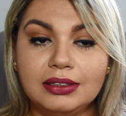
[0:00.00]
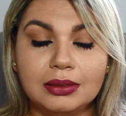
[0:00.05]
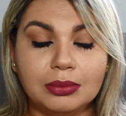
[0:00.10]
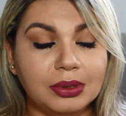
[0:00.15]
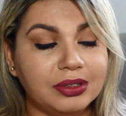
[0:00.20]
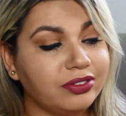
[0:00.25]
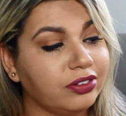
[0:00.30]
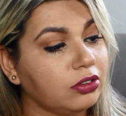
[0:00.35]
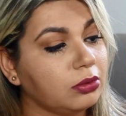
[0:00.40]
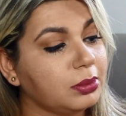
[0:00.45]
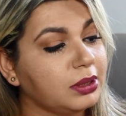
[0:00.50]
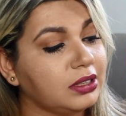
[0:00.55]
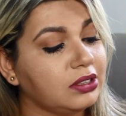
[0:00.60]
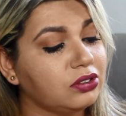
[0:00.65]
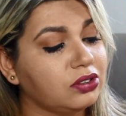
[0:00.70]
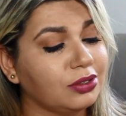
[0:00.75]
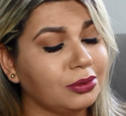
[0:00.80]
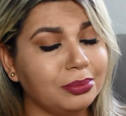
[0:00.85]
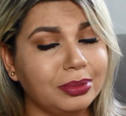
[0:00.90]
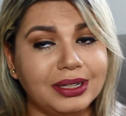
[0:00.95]
e também foi uma
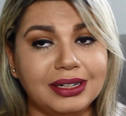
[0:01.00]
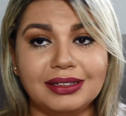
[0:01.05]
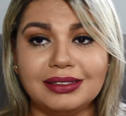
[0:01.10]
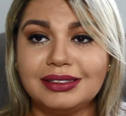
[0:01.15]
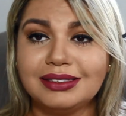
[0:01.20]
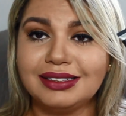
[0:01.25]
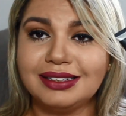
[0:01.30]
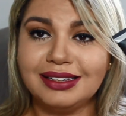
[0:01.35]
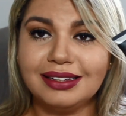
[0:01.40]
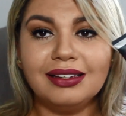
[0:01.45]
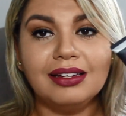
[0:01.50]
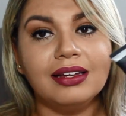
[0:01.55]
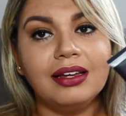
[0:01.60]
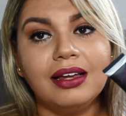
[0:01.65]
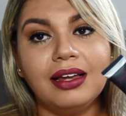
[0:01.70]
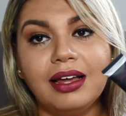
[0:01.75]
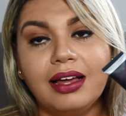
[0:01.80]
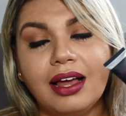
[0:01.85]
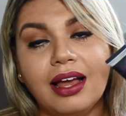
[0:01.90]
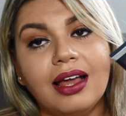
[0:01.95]
das comprinhas que
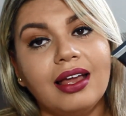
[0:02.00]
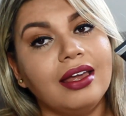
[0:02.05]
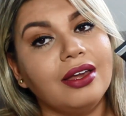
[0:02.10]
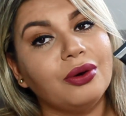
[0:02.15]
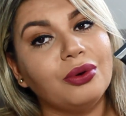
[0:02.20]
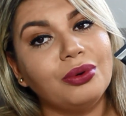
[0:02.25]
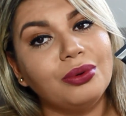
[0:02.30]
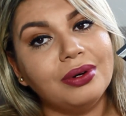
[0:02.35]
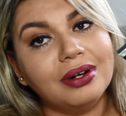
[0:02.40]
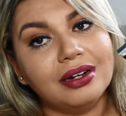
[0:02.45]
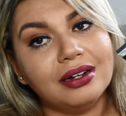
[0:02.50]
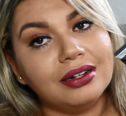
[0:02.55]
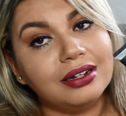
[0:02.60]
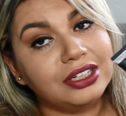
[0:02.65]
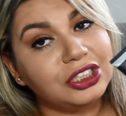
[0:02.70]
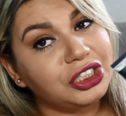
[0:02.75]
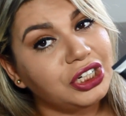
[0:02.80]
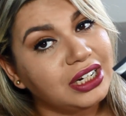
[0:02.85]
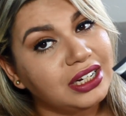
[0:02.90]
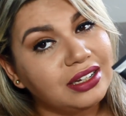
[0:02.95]
eu
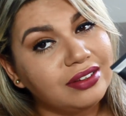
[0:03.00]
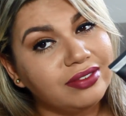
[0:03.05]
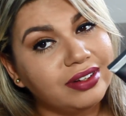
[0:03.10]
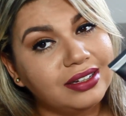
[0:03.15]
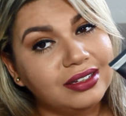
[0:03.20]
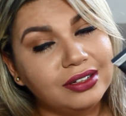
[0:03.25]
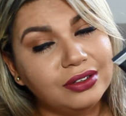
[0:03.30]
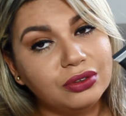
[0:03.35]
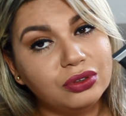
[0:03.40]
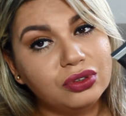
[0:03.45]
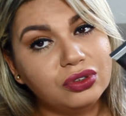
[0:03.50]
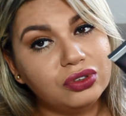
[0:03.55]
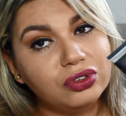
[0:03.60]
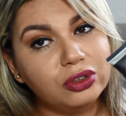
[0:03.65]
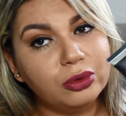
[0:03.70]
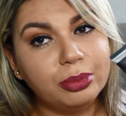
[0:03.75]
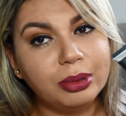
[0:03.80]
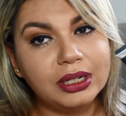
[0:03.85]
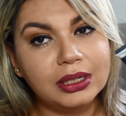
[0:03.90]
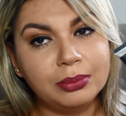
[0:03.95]
achei que valeu
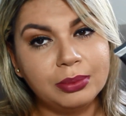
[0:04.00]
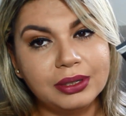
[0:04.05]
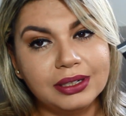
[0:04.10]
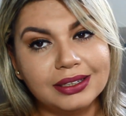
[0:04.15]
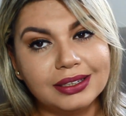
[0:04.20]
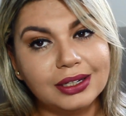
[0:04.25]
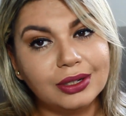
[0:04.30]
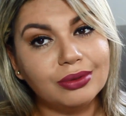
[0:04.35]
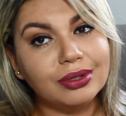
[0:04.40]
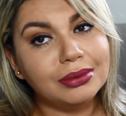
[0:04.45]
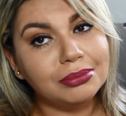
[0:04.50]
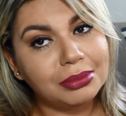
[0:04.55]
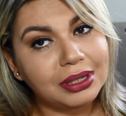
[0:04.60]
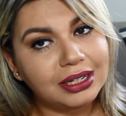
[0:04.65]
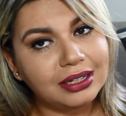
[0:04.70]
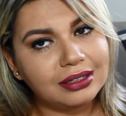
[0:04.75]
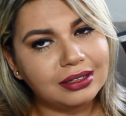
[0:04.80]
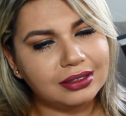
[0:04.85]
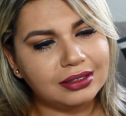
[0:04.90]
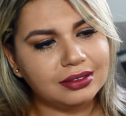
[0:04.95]
super a pena, que eu
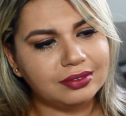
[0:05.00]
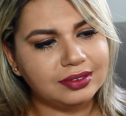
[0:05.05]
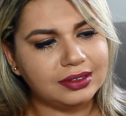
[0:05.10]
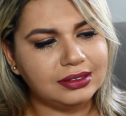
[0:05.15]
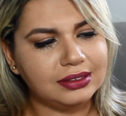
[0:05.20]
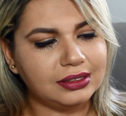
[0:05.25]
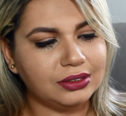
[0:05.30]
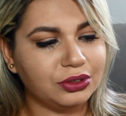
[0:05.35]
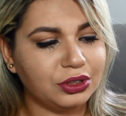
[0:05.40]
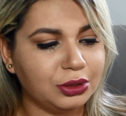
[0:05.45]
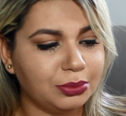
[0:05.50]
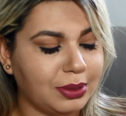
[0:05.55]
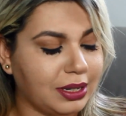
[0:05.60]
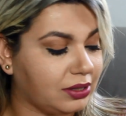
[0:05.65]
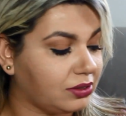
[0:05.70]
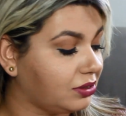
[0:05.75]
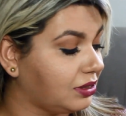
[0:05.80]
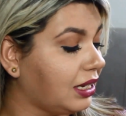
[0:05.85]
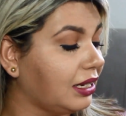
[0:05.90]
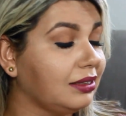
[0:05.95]
amei lá na 25 de
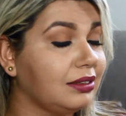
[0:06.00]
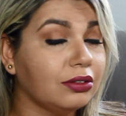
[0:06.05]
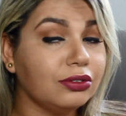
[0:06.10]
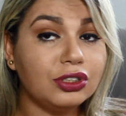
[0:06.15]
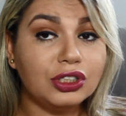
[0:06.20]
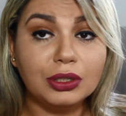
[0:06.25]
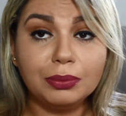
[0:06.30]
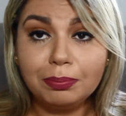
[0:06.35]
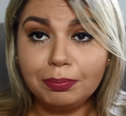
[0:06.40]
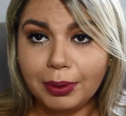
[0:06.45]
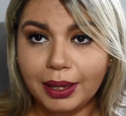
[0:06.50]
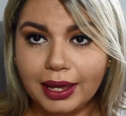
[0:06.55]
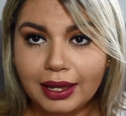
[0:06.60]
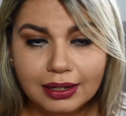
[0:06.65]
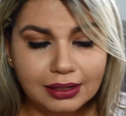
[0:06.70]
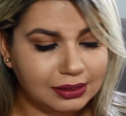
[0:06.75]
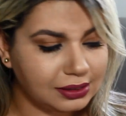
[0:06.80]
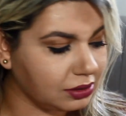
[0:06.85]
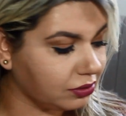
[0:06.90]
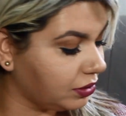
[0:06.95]
março, tá? Então de
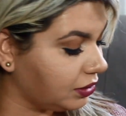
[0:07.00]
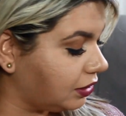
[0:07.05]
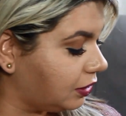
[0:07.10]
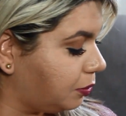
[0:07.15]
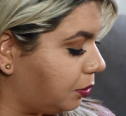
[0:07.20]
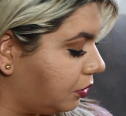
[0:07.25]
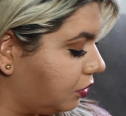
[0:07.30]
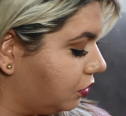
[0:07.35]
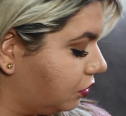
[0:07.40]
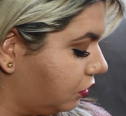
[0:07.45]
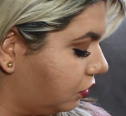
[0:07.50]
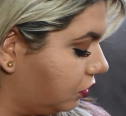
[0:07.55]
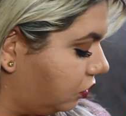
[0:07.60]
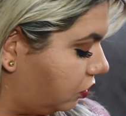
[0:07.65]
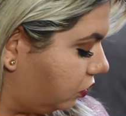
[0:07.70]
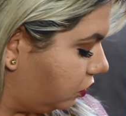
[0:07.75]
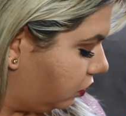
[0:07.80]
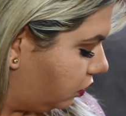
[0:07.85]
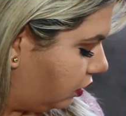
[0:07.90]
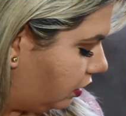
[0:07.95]
pele são esses
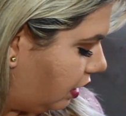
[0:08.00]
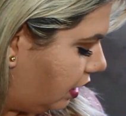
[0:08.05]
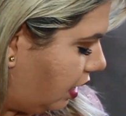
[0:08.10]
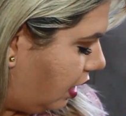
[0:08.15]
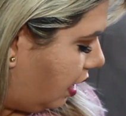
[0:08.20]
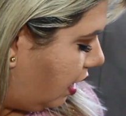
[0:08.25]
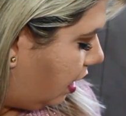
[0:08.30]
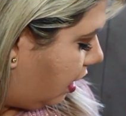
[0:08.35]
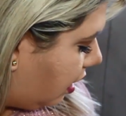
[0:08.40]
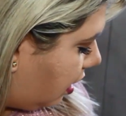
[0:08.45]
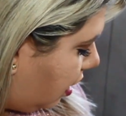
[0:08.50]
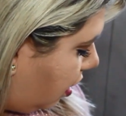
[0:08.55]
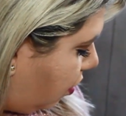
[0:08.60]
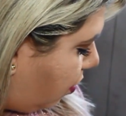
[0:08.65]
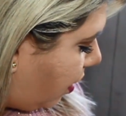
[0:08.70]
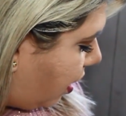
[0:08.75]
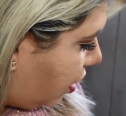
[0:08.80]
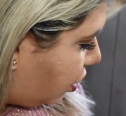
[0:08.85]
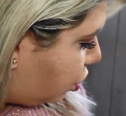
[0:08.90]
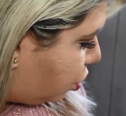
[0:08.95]
produtos que
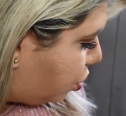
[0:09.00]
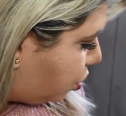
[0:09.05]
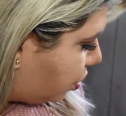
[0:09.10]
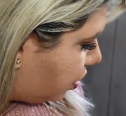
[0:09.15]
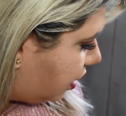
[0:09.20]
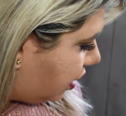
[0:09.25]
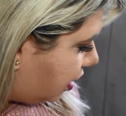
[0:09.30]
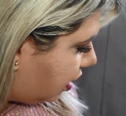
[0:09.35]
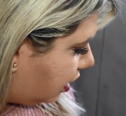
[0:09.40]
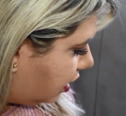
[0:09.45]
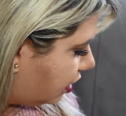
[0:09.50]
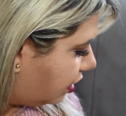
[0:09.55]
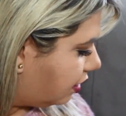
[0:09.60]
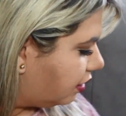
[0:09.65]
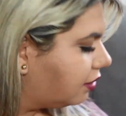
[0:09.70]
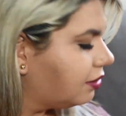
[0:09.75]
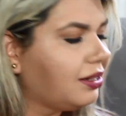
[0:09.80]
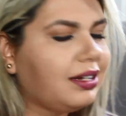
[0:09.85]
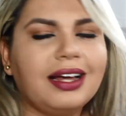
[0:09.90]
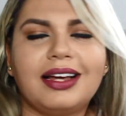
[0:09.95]
eu acho que...
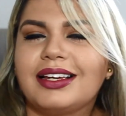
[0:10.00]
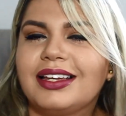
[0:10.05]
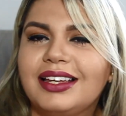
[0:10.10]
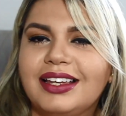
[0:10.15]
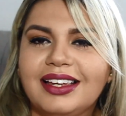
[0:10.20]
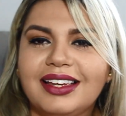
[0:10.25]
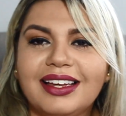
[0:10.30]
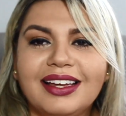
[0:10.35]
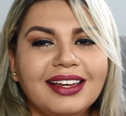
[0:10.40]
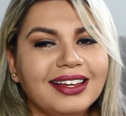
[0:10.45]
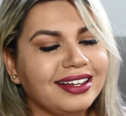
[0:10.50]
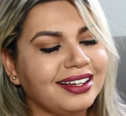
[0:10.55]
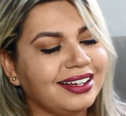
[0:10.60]
aqui...